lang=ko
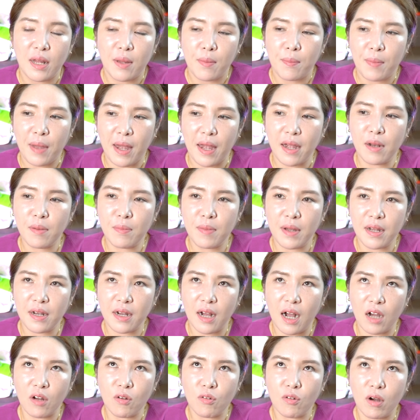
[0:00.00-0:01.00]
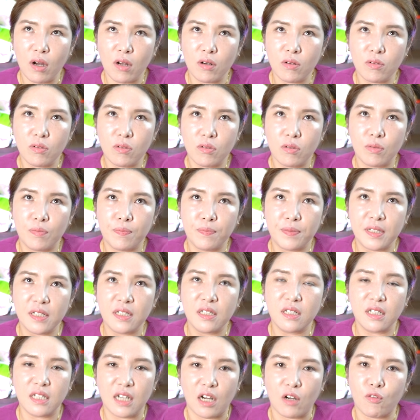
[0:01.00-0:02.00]
매일매일 하루하루
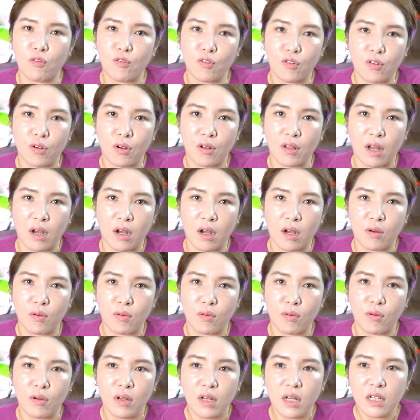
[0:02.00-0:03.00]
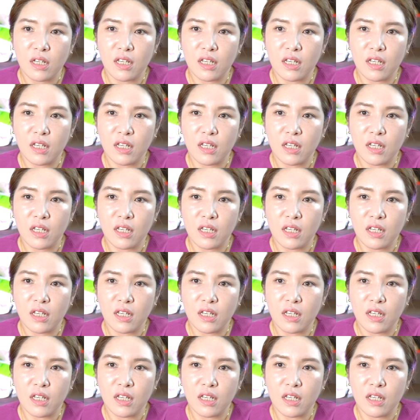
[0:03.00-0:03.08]
빚은 자꾸 늘어나가고